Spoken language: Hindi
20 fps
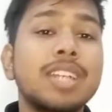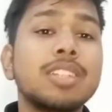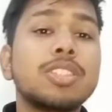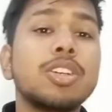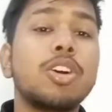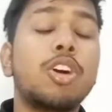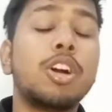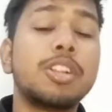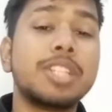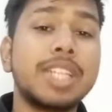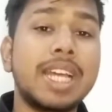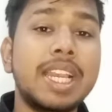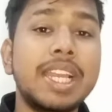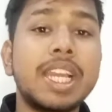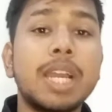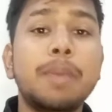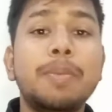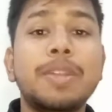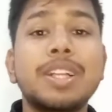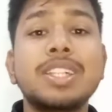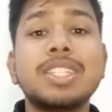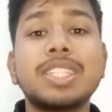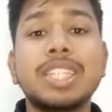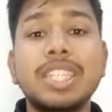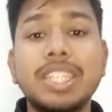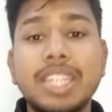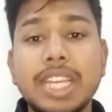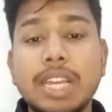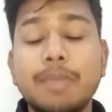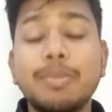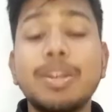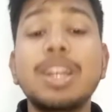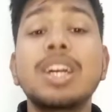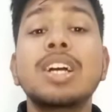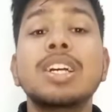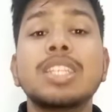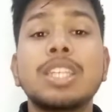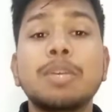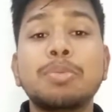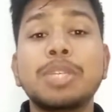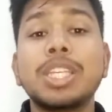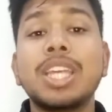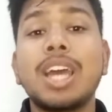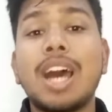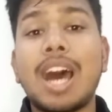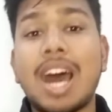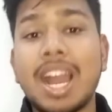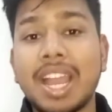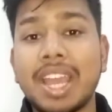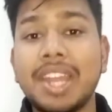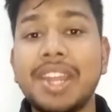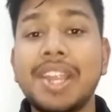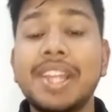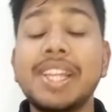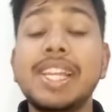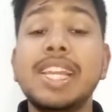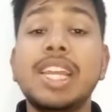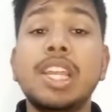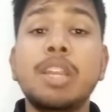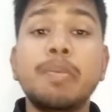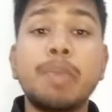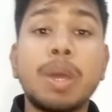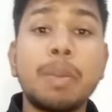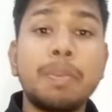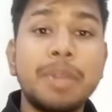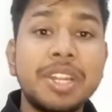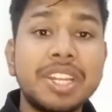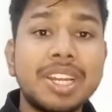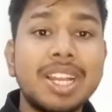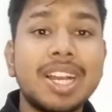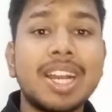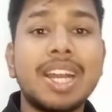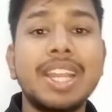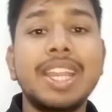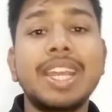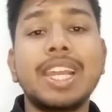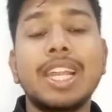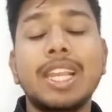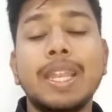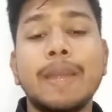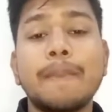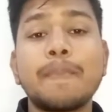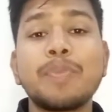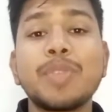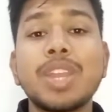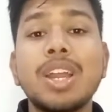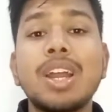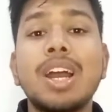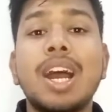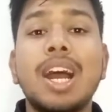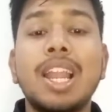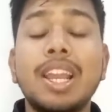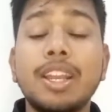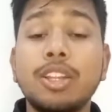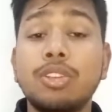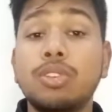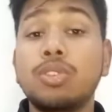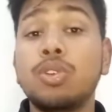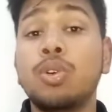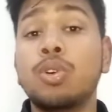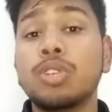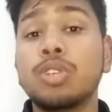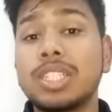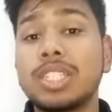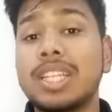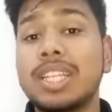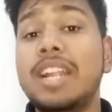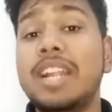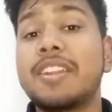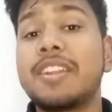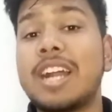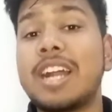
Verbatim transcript: किंग्स और दिल्ली कैपिटल्स की टीम सबसे आगे रहेंगी इन पर बिड लगाने के लिए हालांकि दोस्तों हो सकता है